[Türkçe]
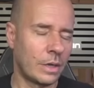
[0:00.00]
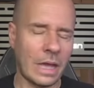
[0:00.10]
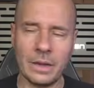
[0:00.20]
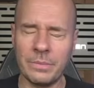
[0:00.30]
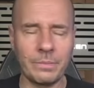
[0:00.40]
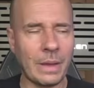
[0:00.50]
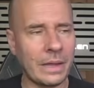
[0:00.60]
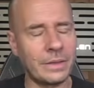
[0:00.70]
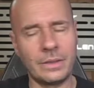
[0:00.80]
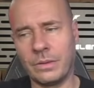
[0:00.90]
Yani
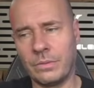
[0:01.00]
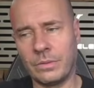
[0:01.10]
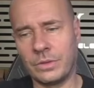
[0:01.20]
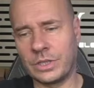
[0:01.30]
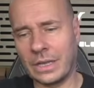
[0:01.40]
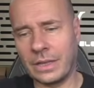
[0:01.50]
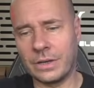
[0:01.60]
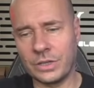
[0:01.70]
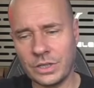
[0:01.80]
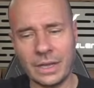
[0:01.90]
ben e,
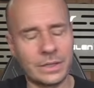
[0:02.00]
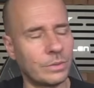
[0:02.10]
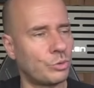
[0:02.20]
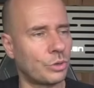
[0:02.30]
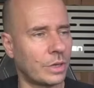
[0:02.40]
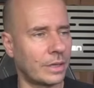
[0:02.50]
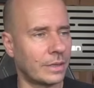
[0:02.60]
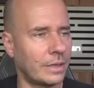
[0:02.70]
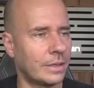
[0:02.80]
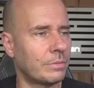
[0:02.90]
şeyden rica ettim
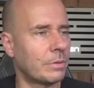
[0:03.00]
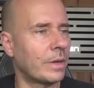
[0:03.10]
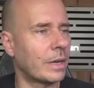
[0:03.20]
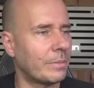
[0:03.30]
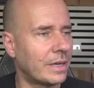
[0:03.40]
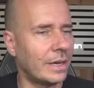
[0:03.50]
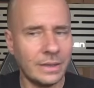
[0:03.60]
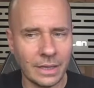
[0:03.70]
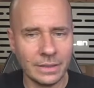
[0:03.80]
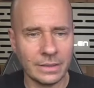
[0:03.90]
Şükran'dan. Dedim ki bana bir
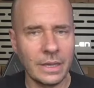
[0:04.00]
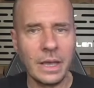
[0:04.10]
kayıt at.